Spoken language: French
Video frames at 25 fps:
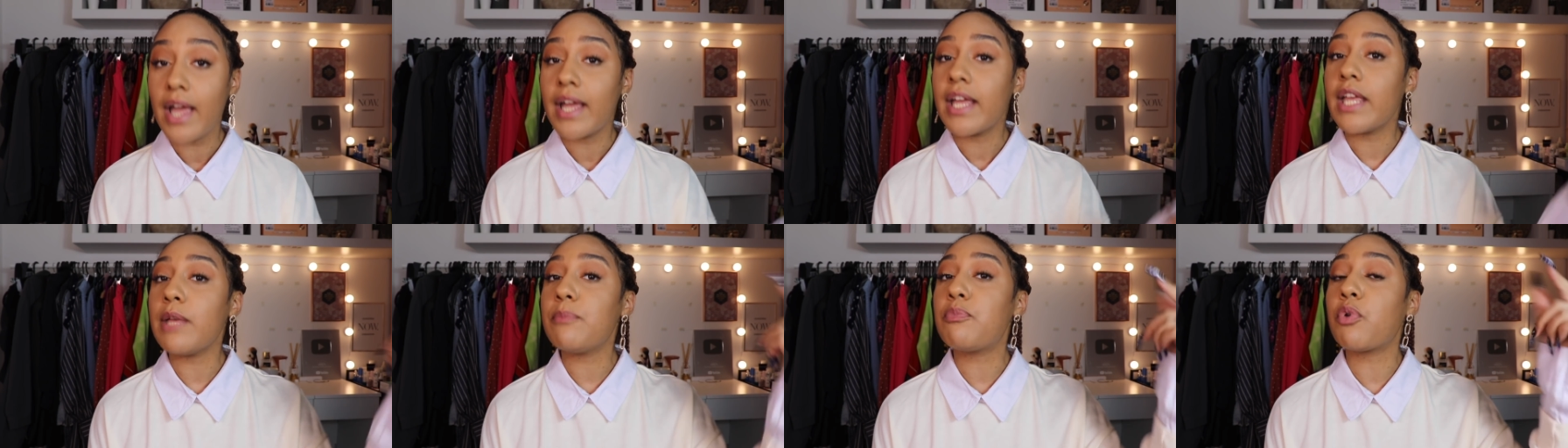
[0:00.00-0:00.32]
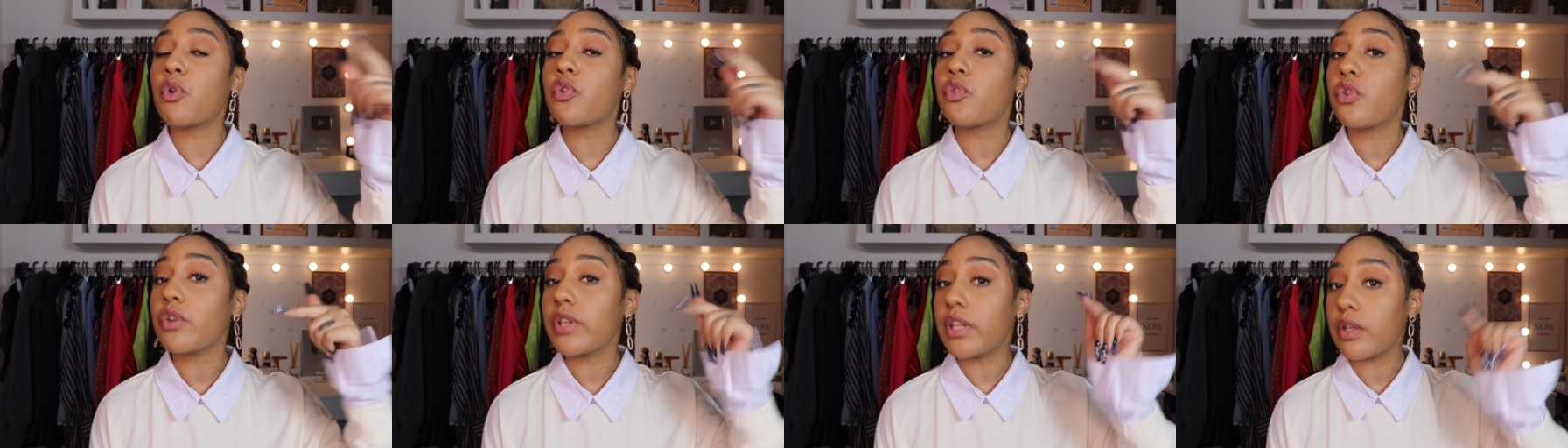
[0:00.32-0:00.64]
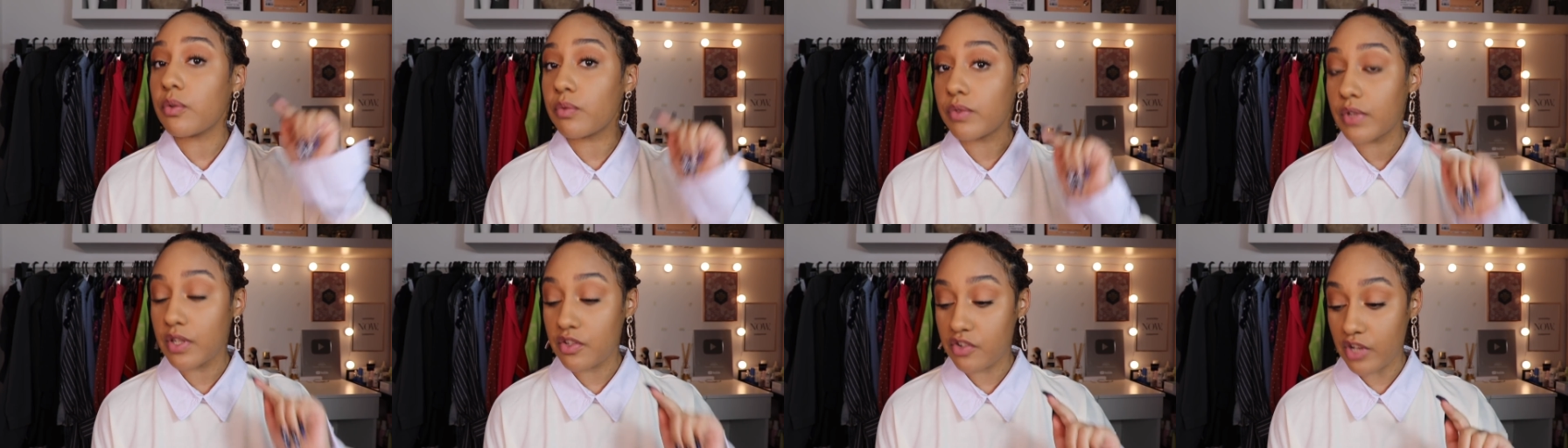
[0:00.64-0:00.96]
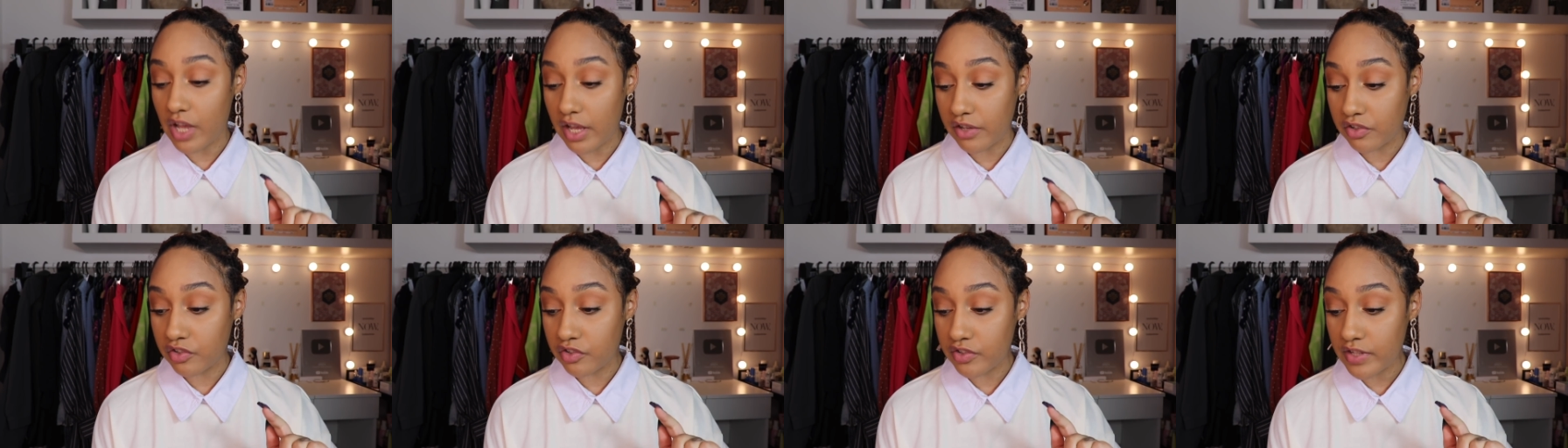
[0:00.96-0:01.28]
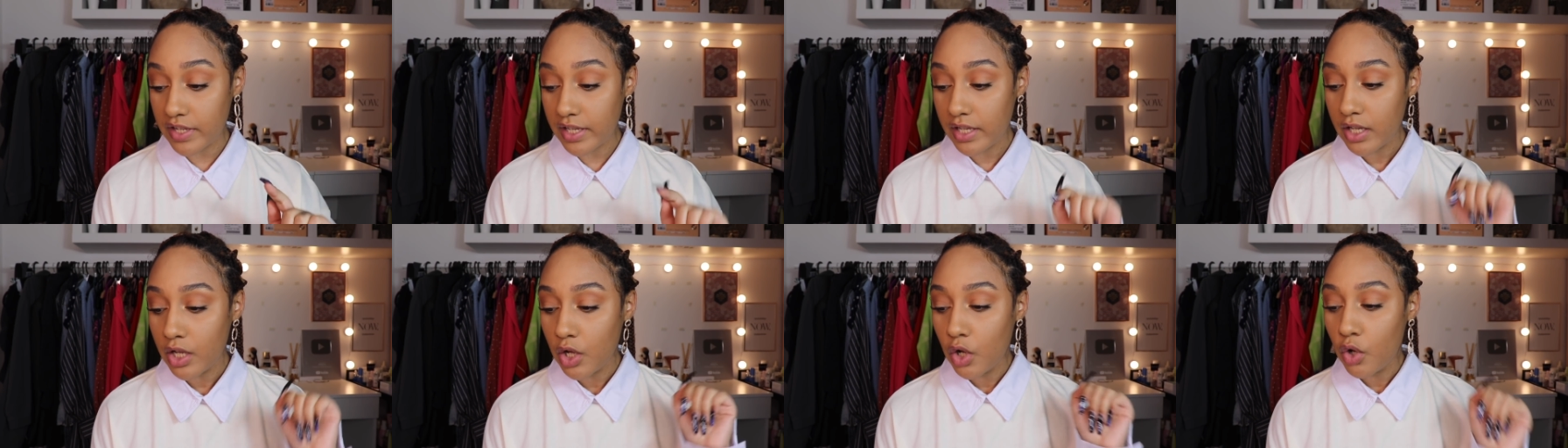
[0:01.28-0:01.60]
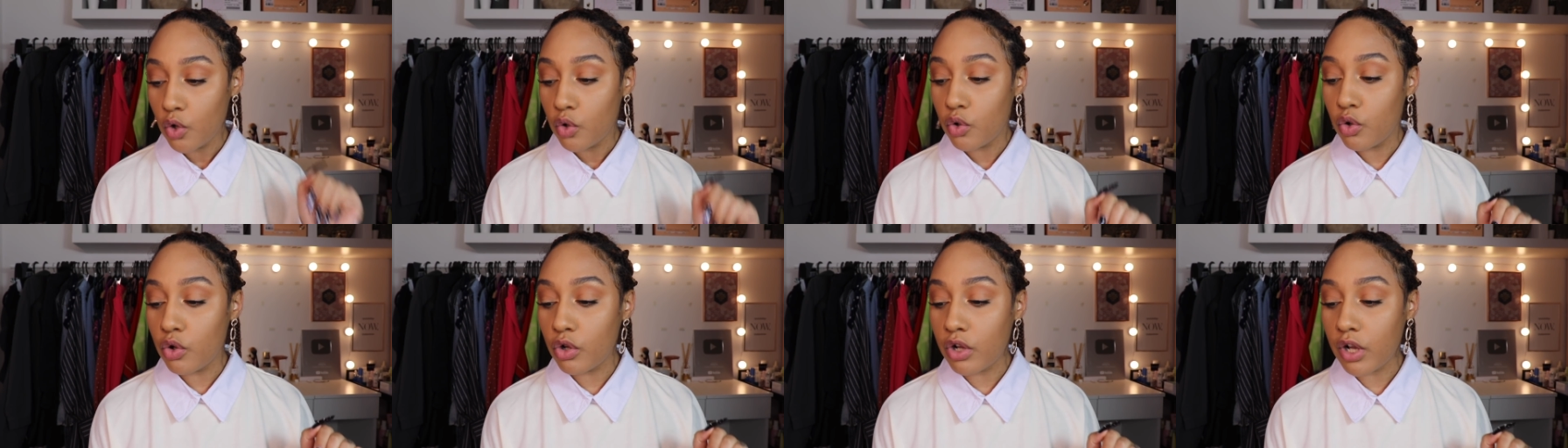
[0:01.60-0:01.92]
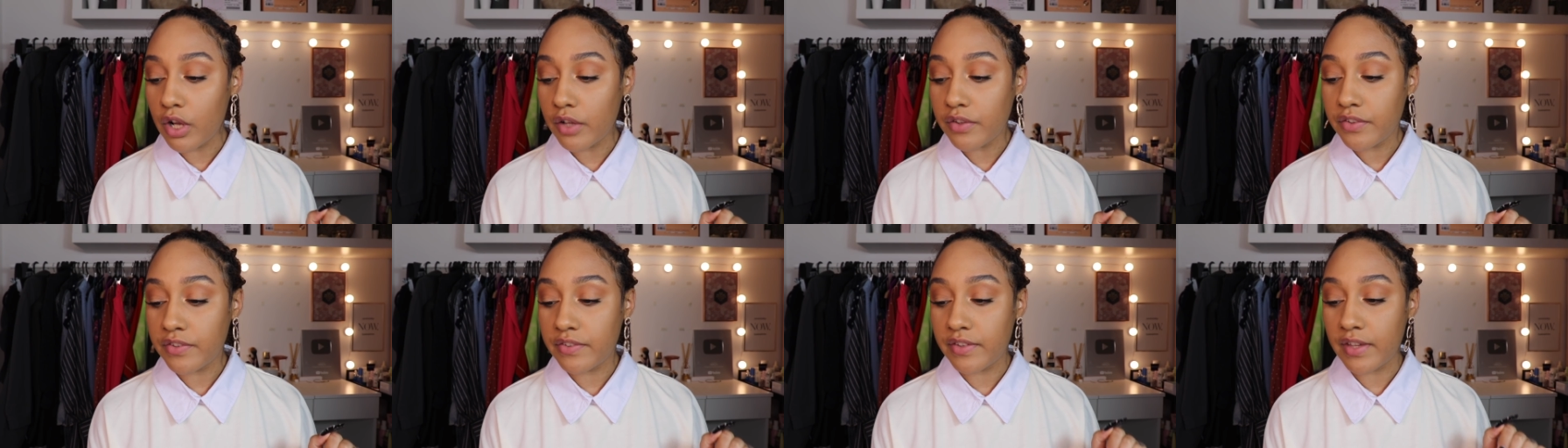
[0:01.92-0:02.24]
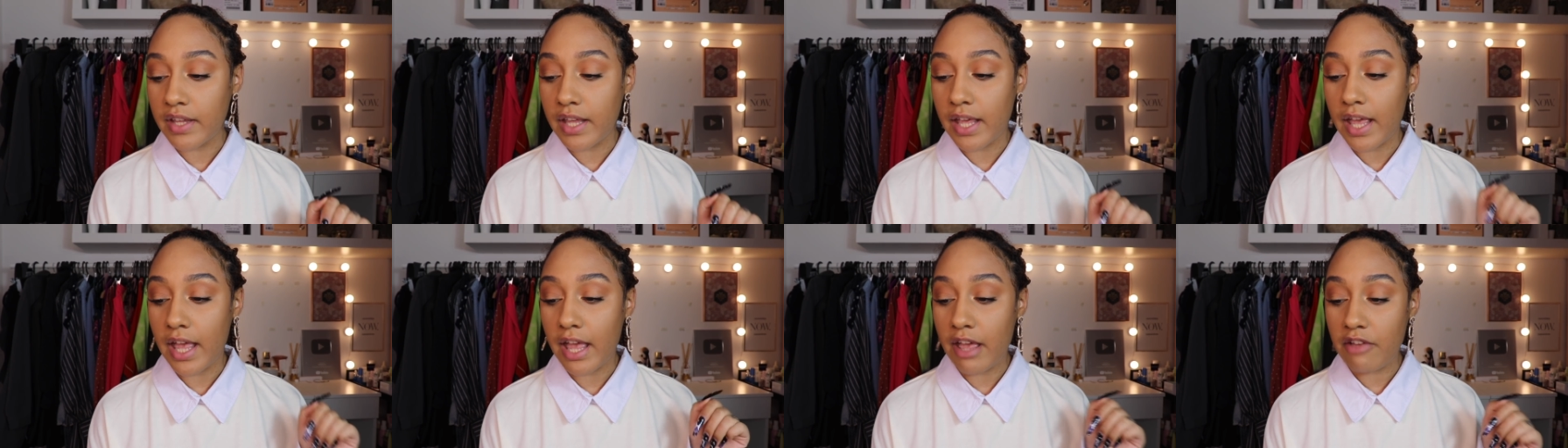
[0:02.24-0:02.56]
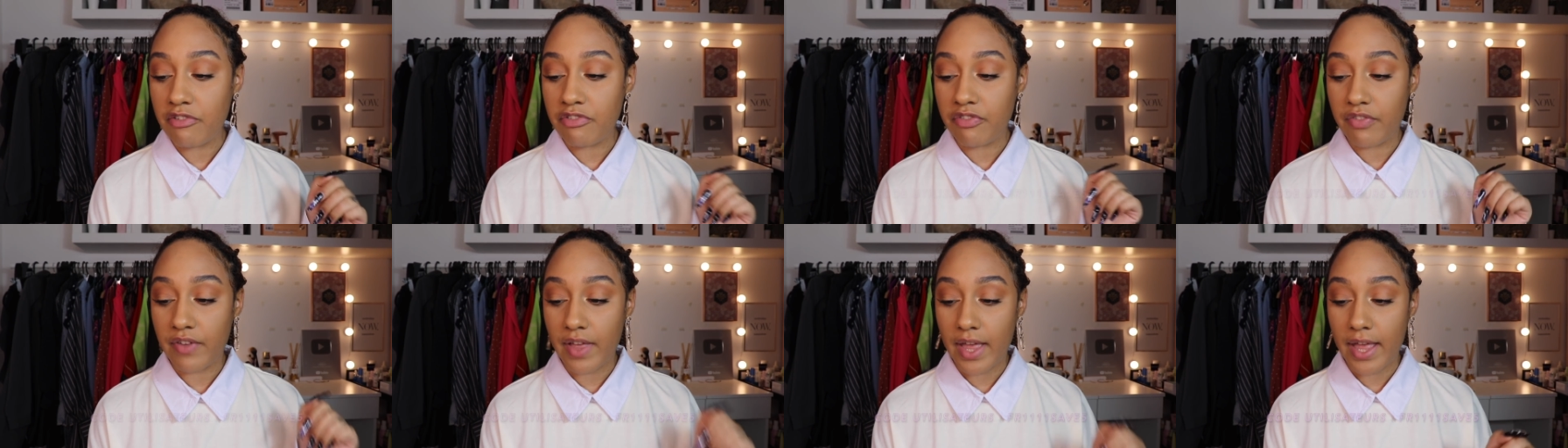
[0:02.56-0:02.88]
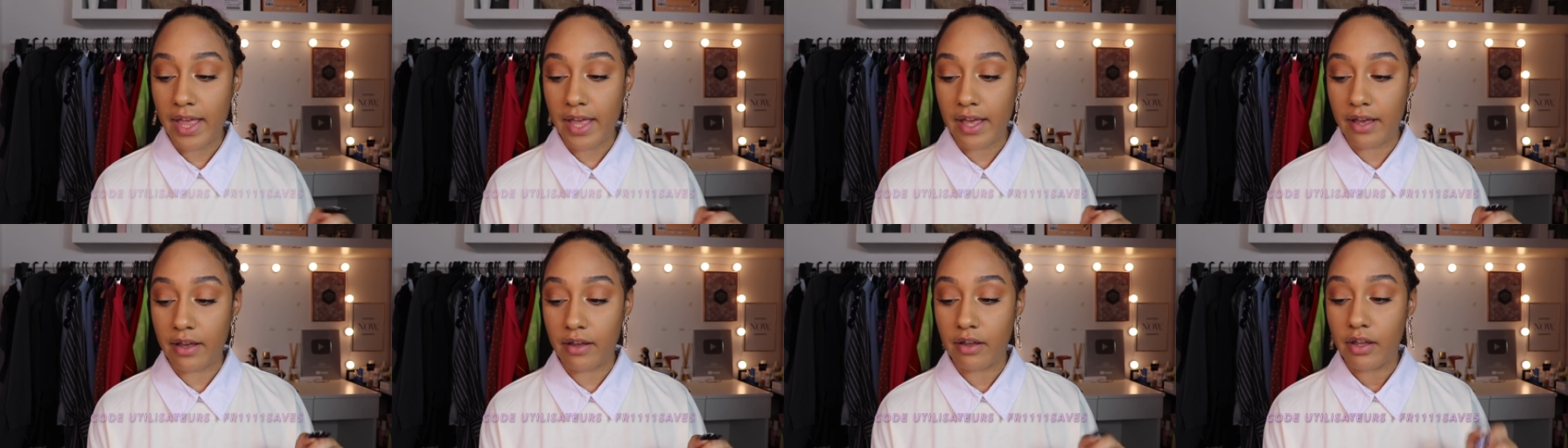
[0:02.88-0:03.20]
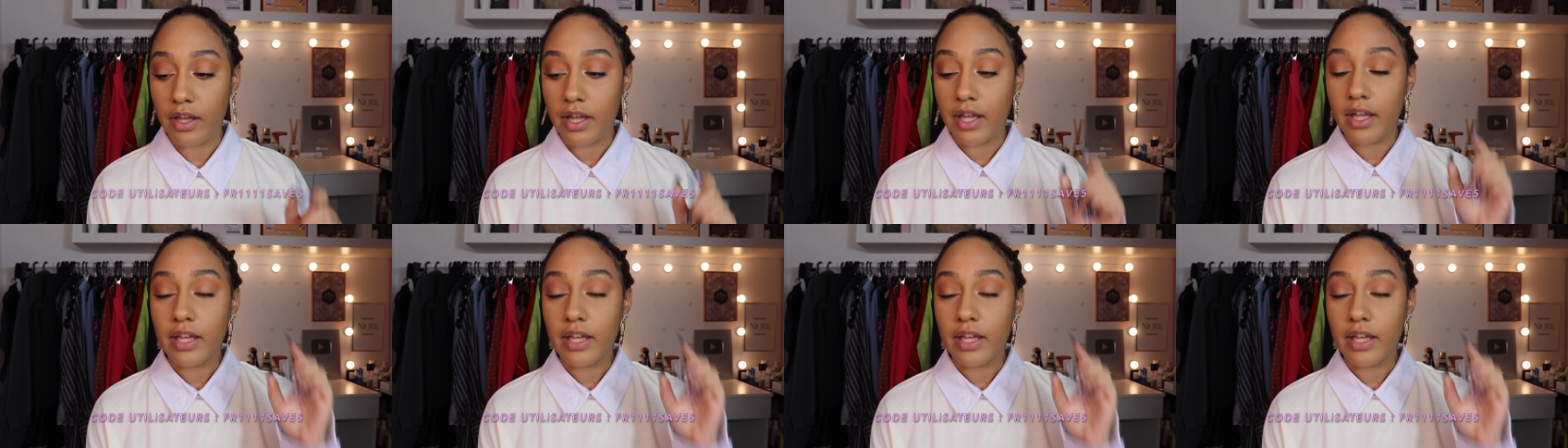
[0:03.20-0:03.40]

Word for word: Et pour ceux qui ont déjà acheté, le code c'est FR